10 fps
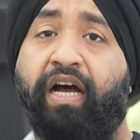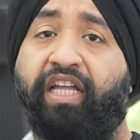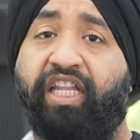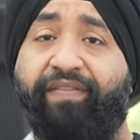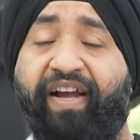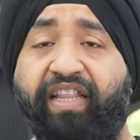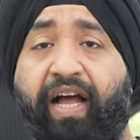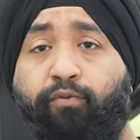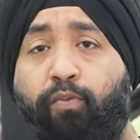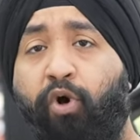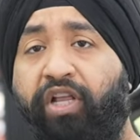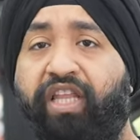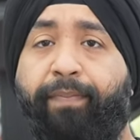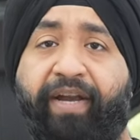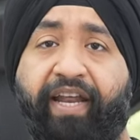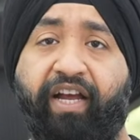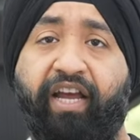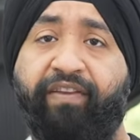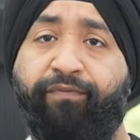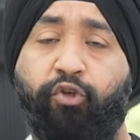अदरवाइज आपको भुगतना पड़ेगा
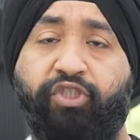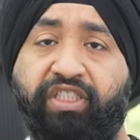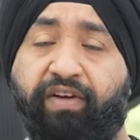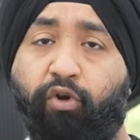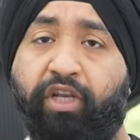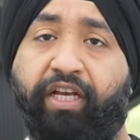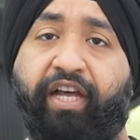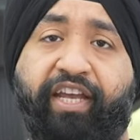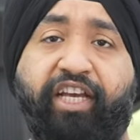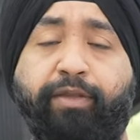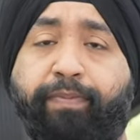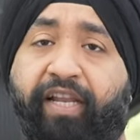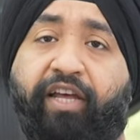इन फ्यूचर जब वो लीक करेगी स्मेल